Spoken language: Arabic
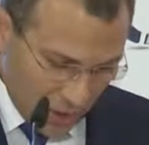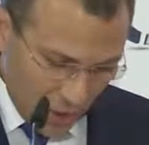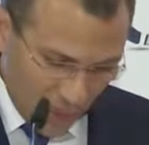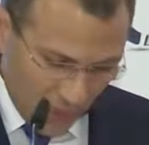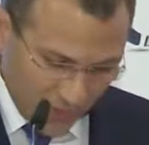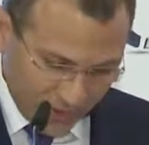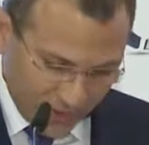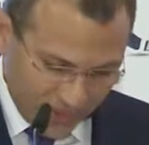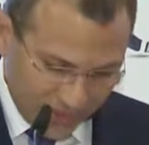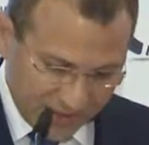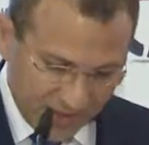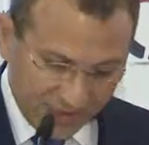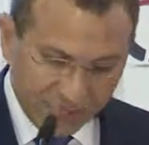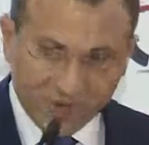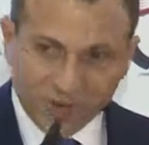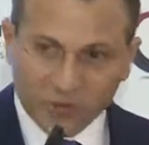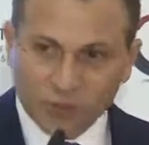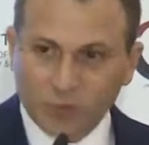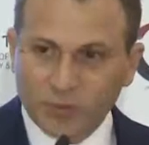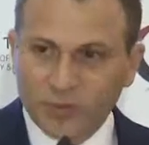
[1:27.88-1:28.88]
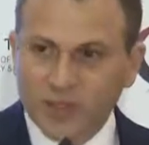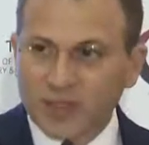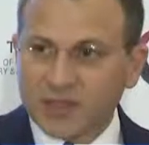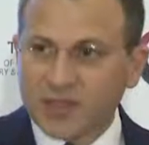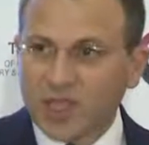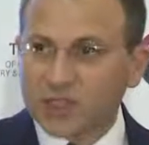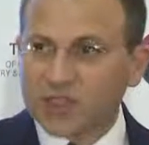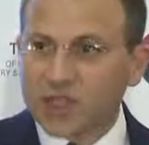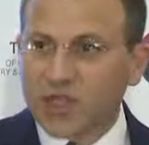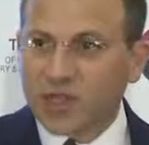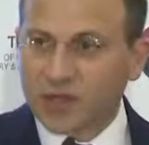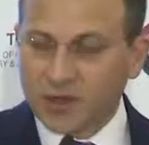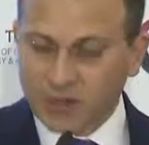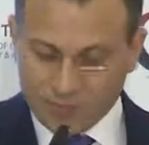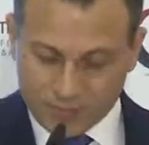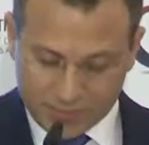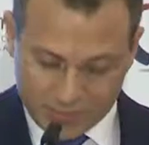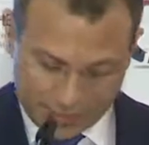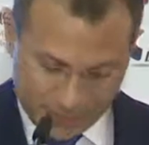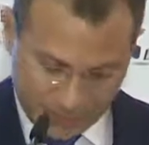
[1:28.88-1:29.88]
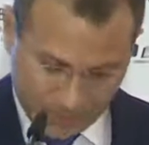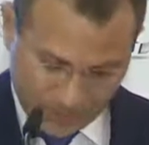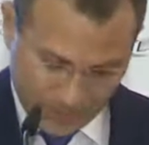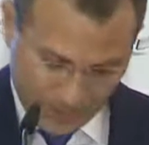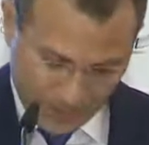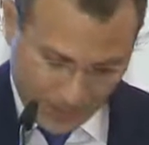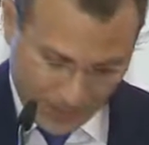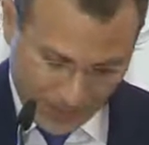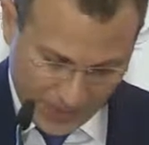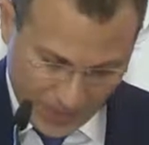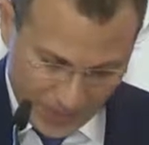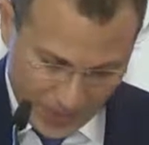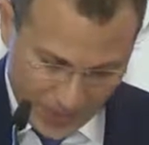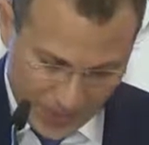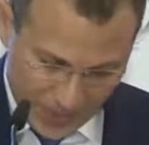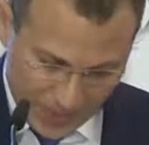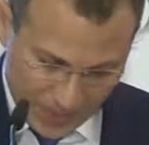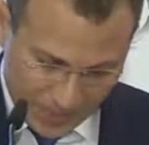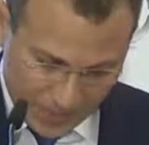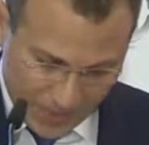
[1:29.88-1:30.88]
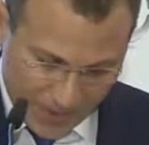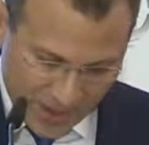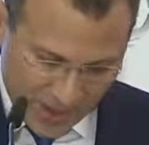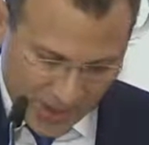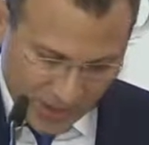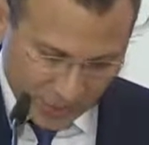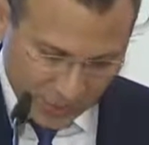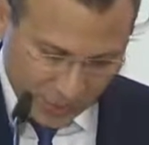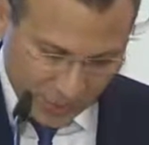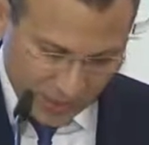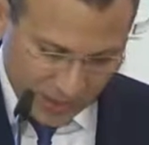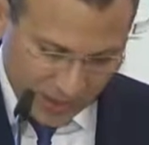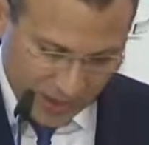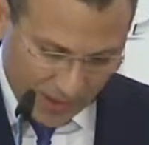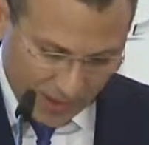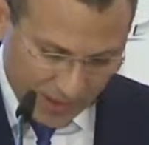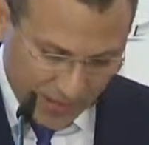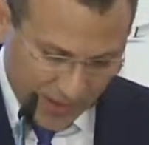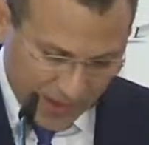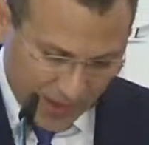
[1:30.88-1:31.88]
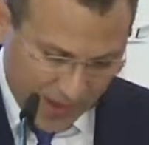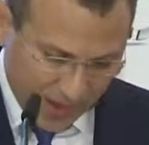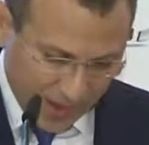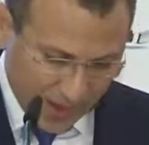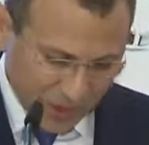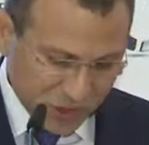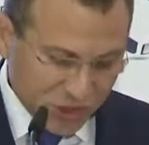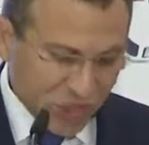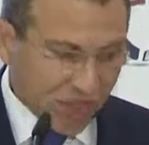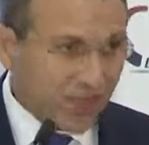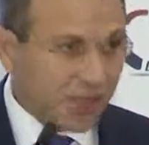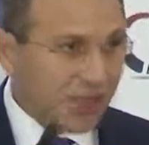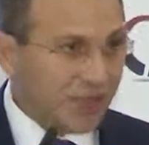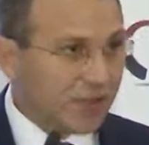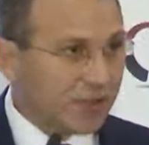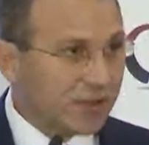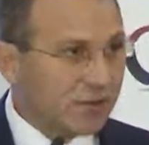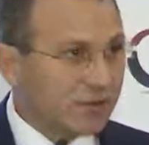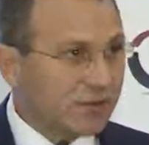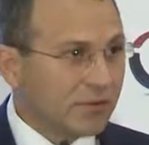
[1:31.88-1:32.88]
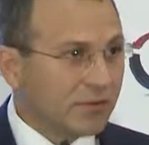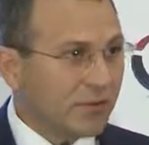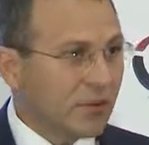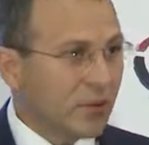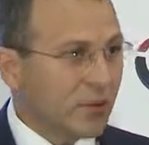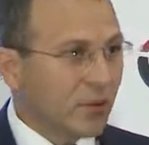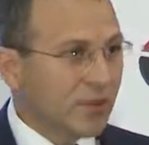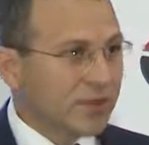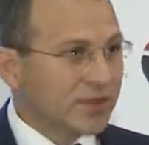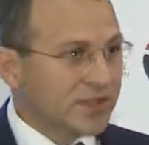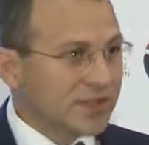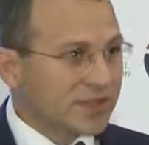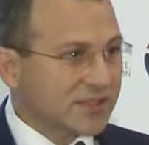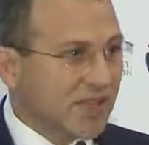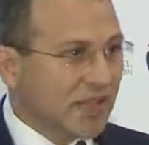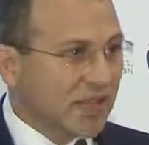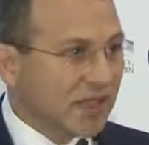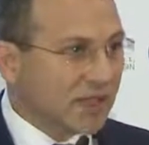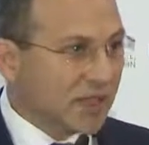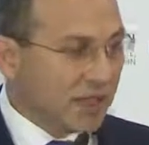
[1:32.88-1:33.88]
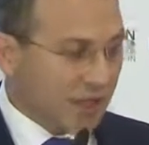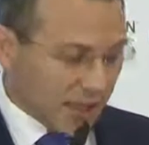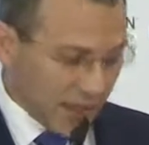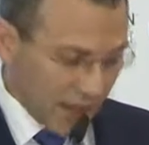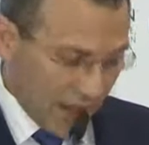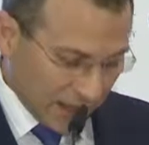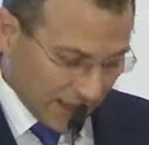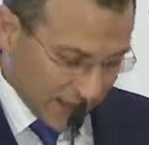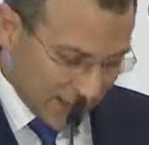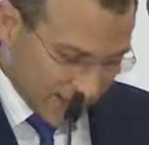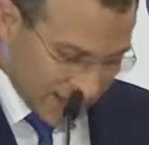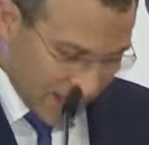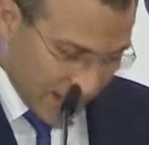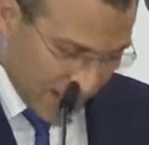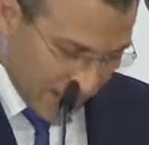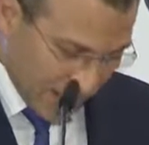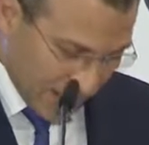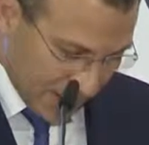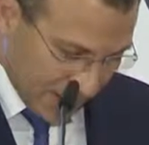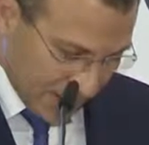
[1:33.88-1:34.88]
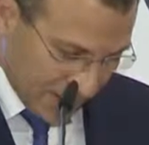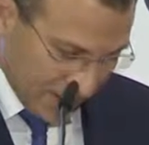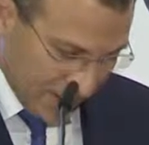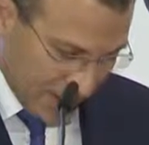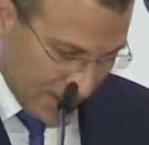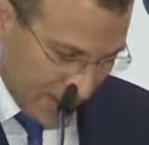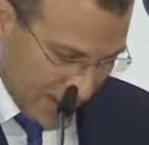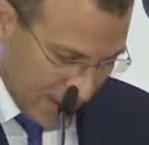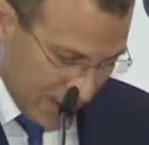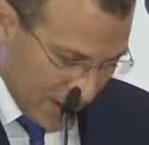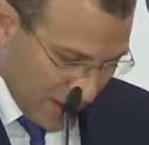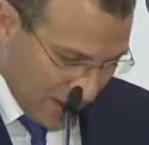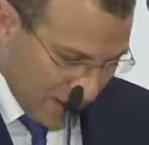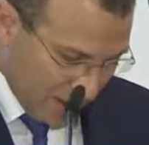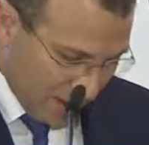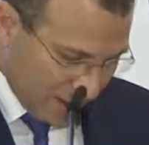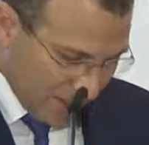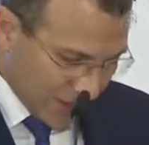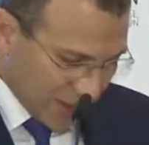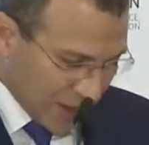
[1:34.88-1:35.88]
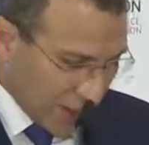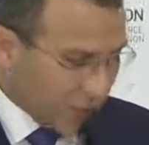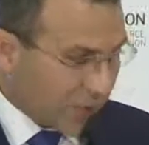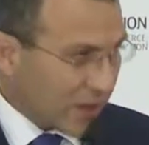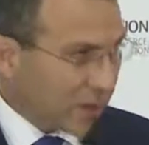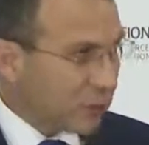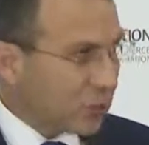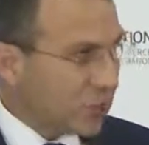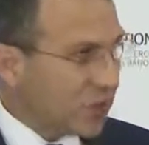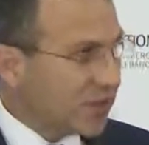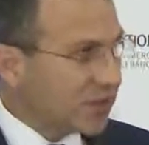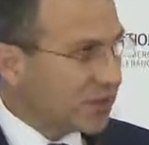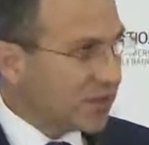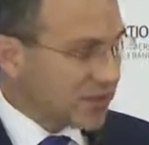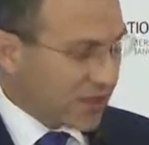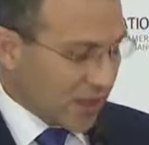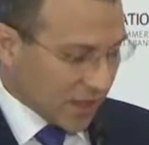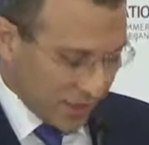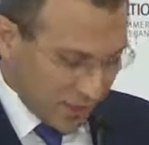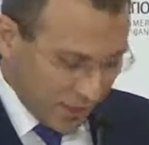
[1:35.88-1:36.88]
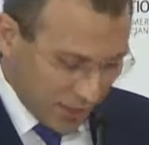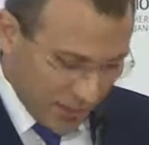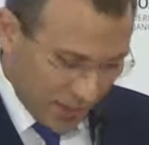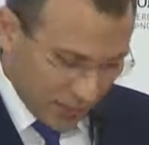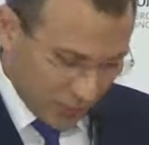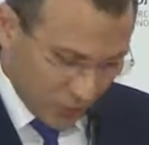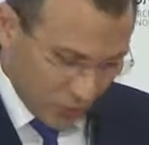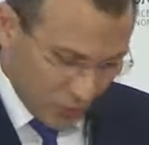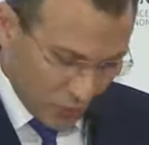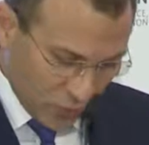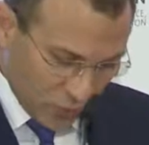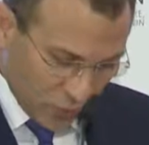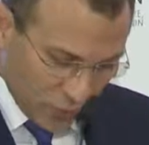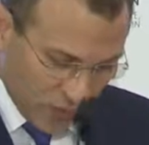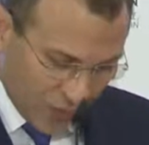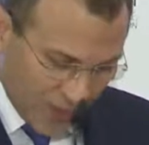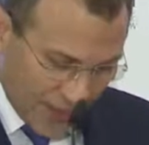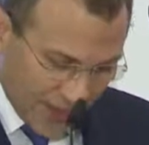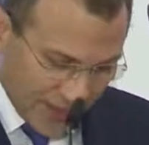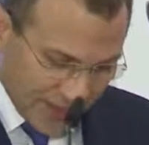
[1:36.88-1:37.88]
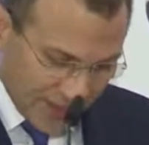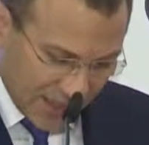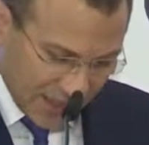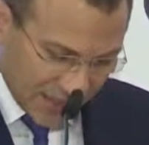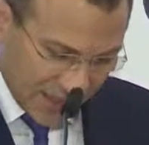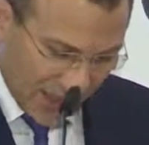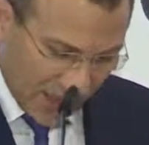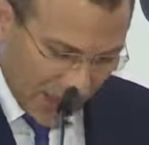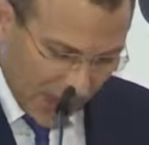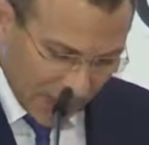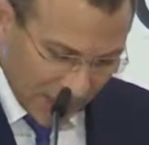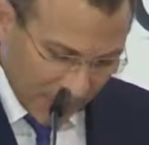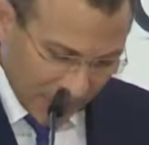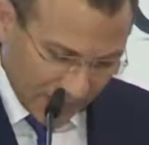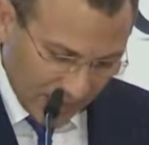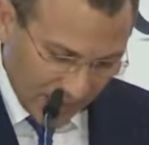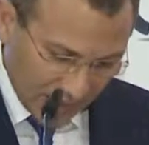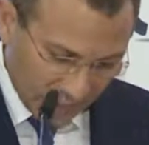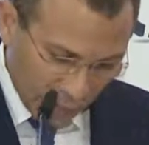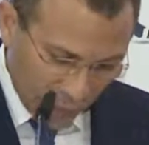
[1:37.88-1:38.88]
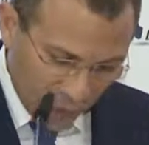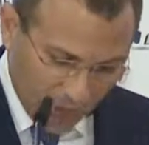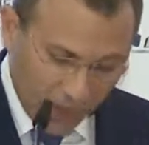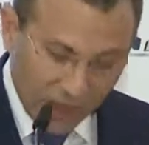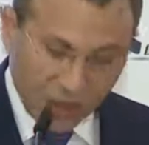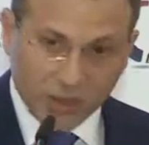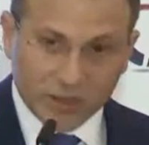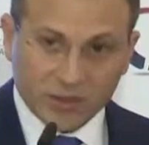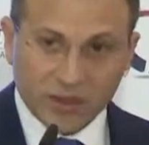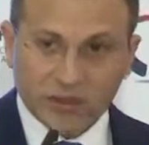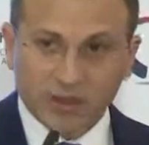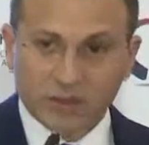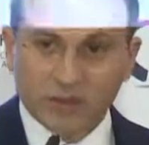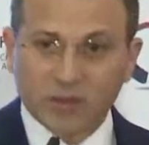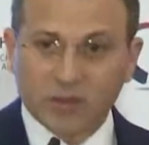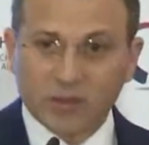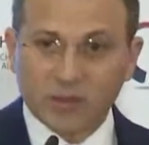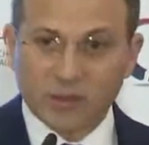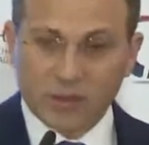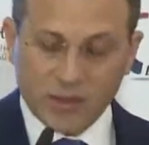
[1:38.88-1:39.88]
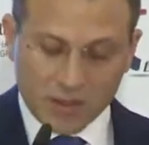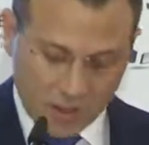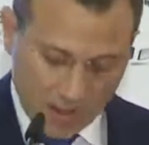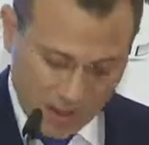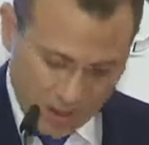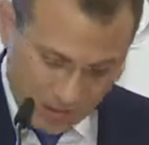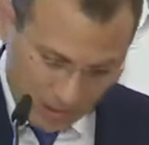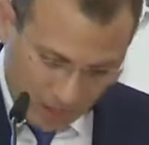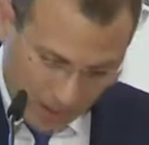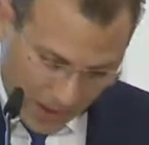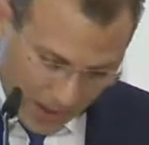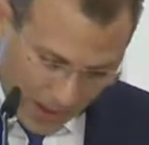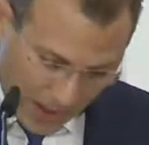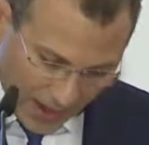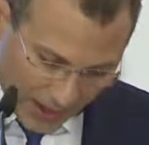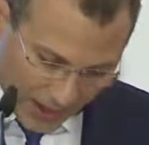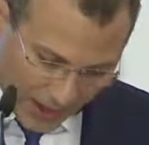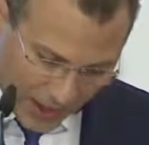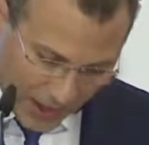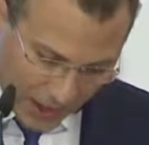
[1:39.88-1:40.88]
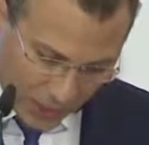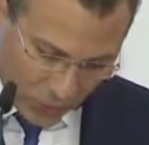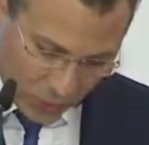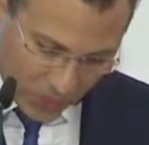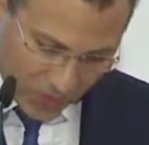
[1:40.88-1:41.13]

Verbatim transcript: وتستفيد من التجارب بيئة تبني على الجيد وتستغني عن السيء فالدورة الاقتصادية ليست حلقة مغلقة بل حركة